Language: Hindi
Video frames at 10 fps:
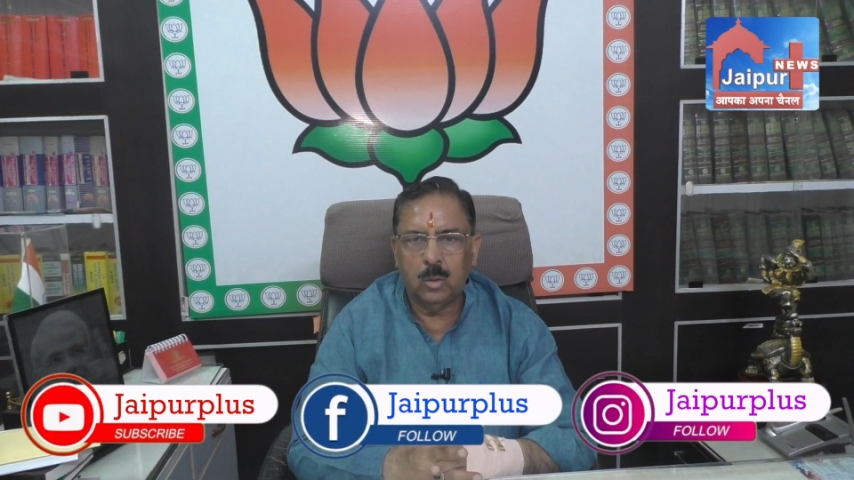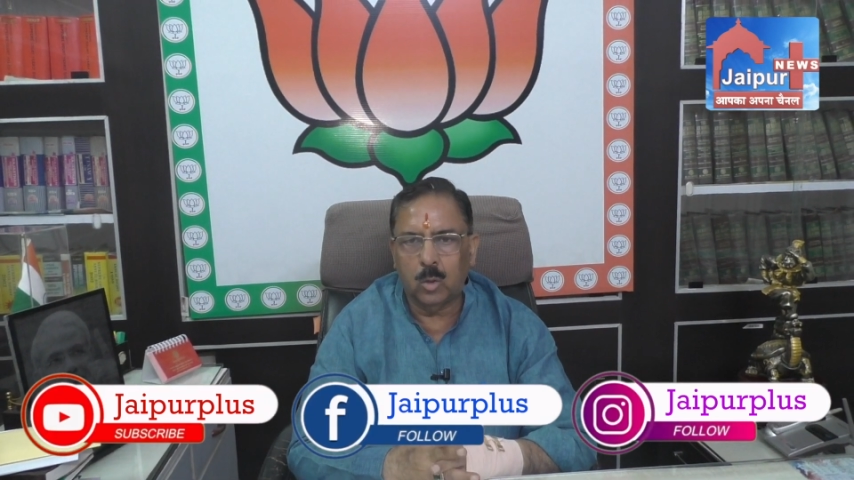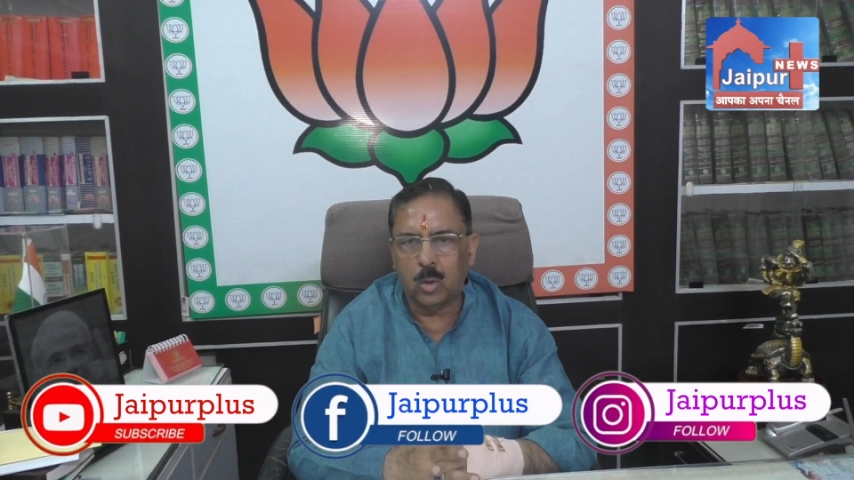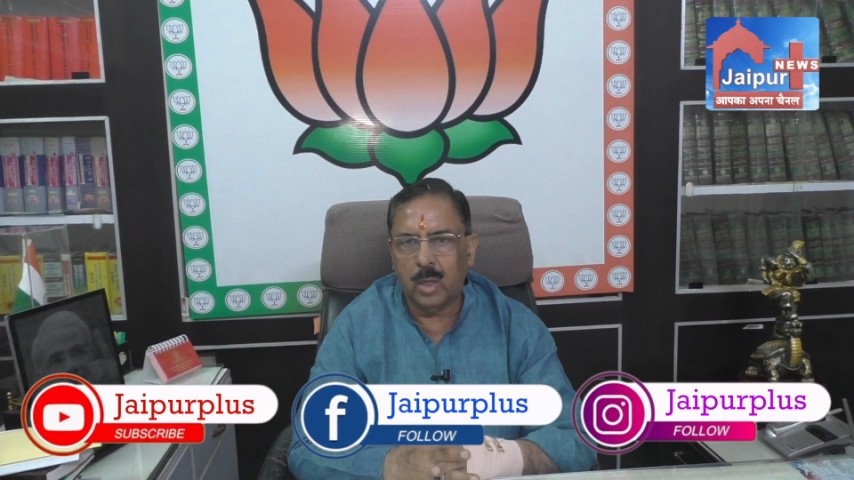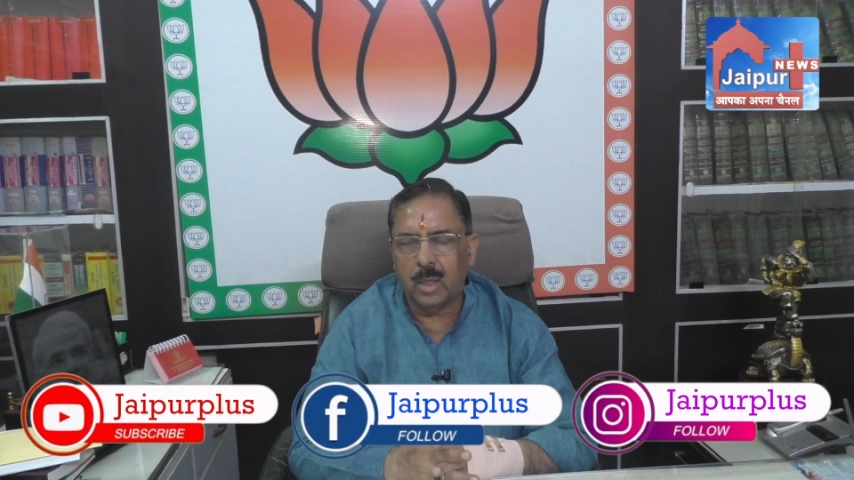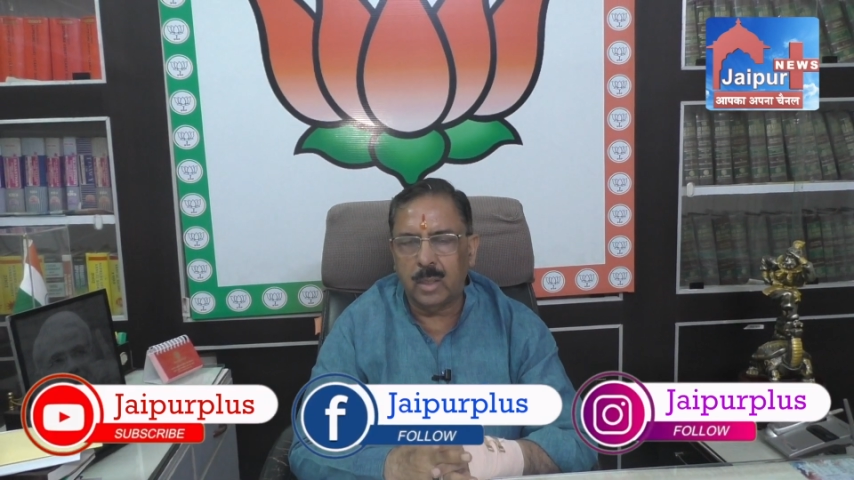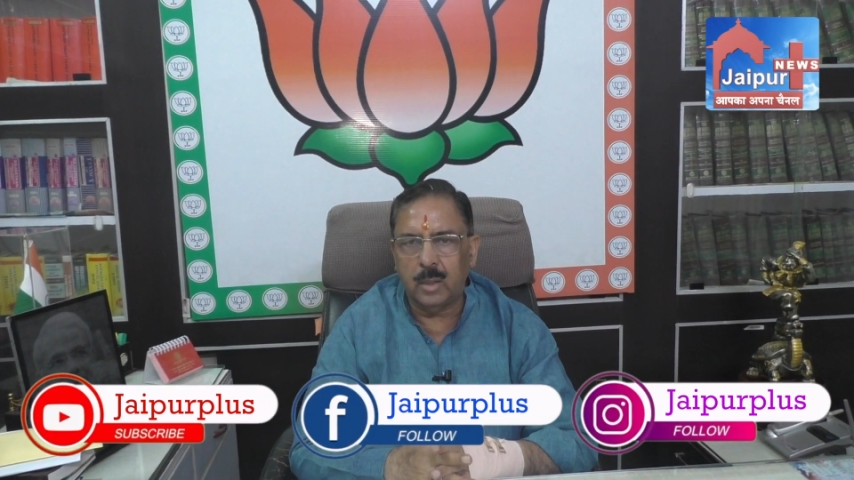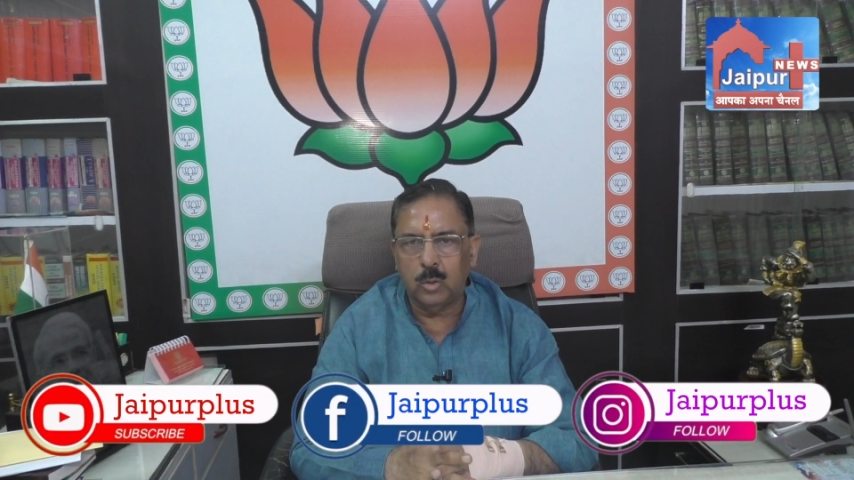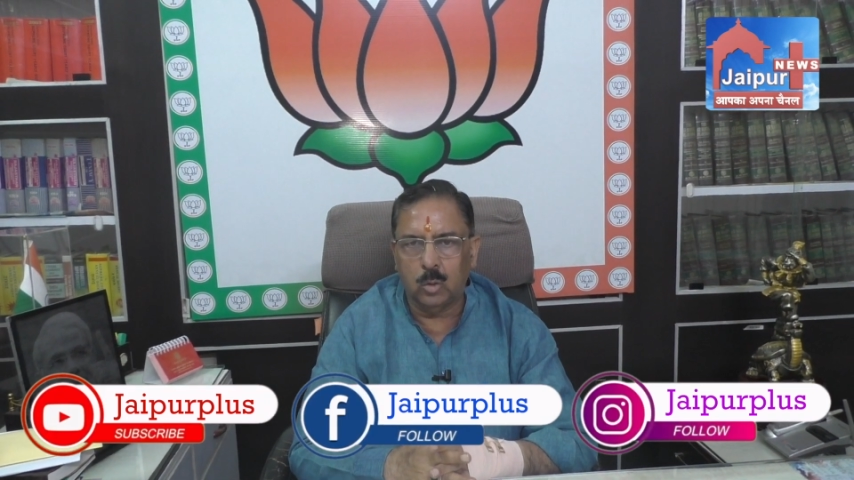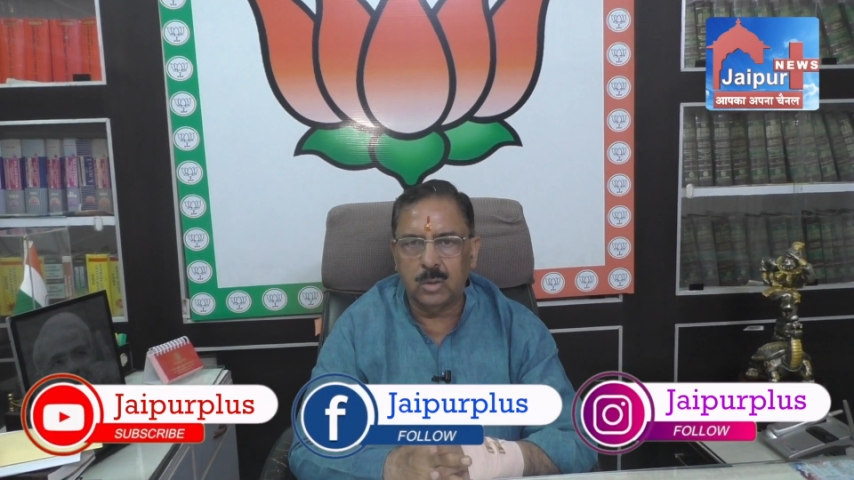कोरोना
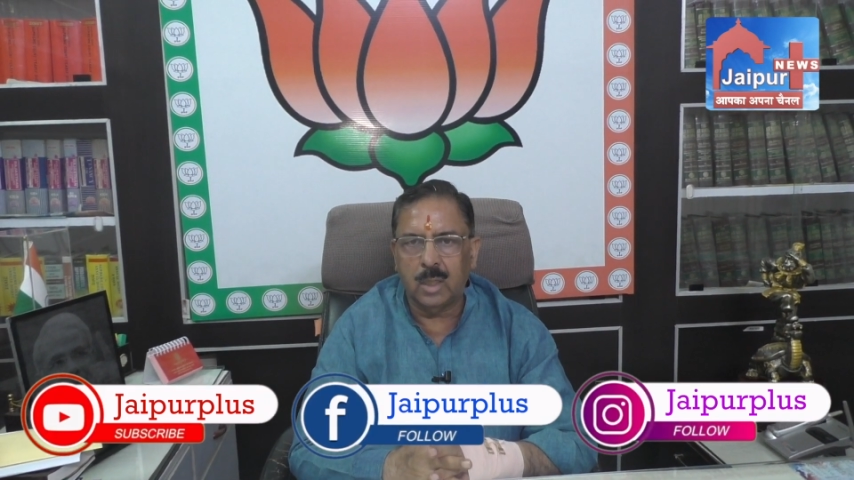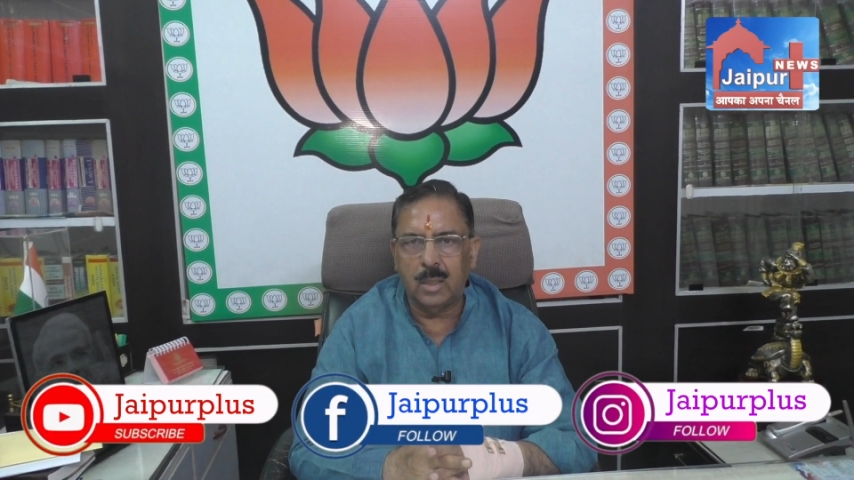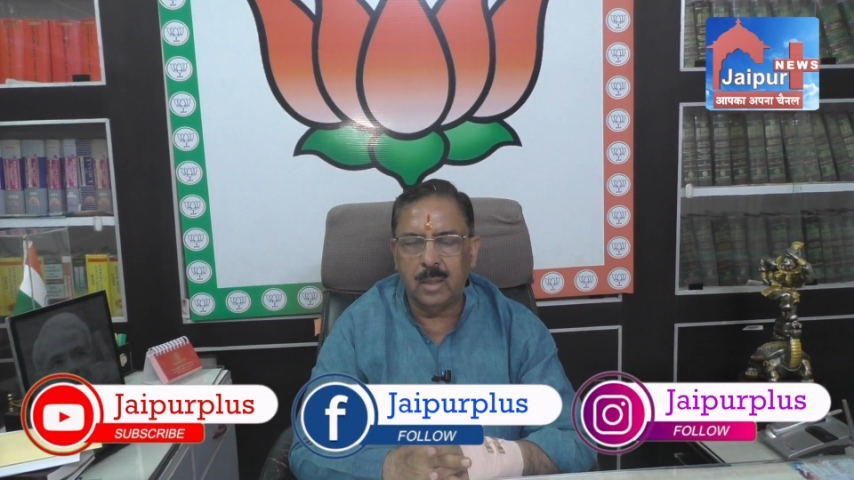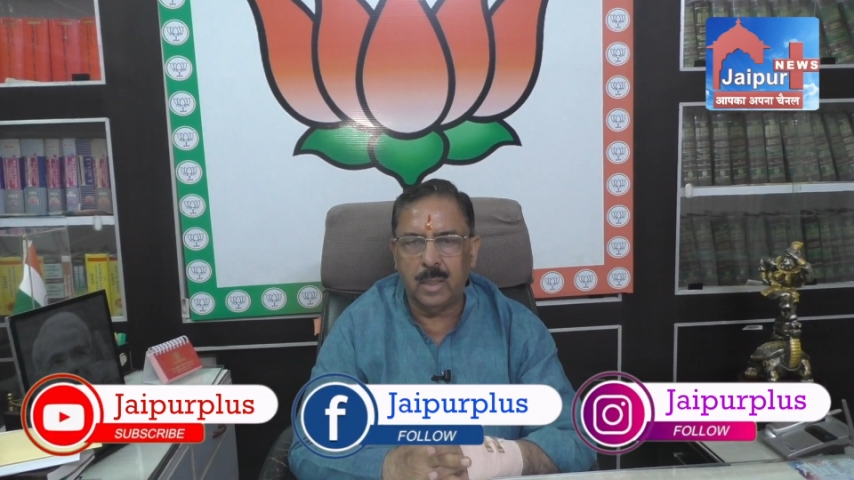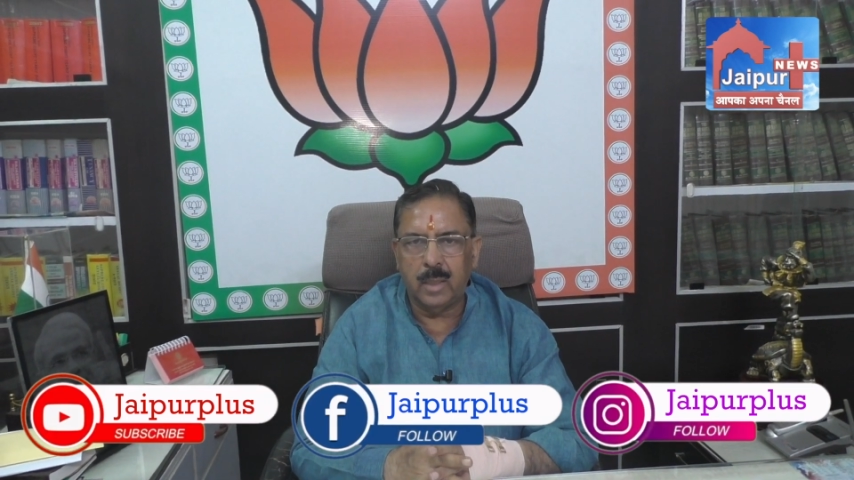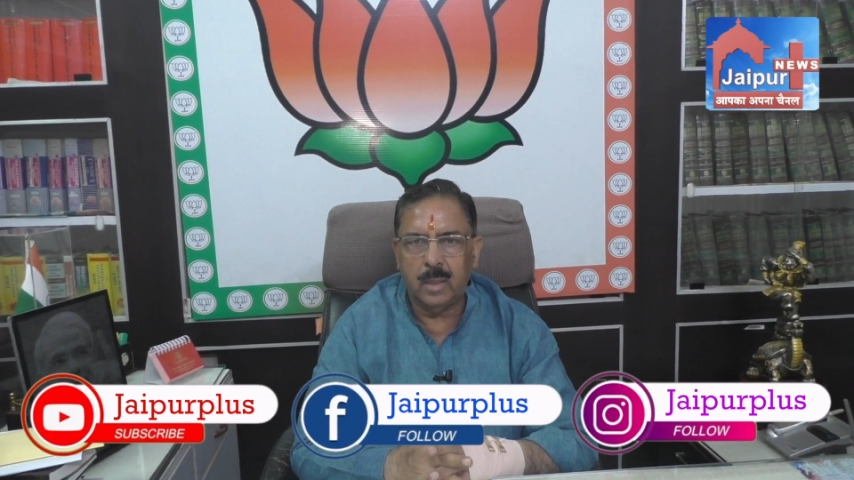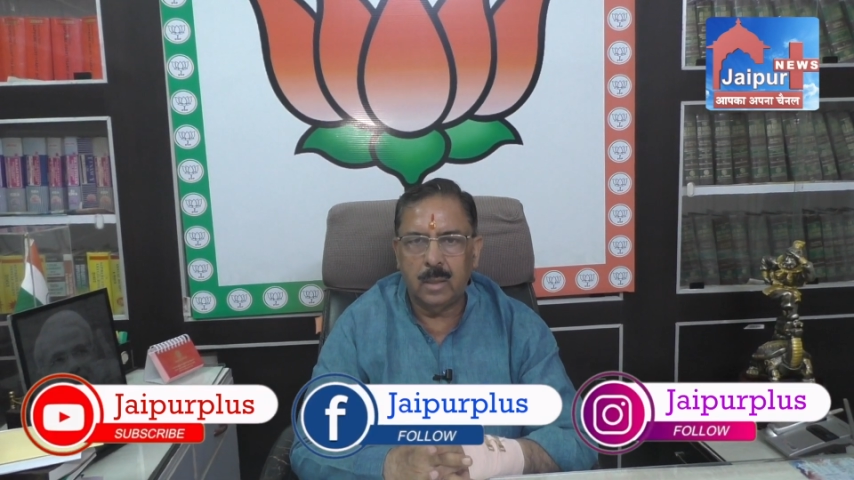के दो साल के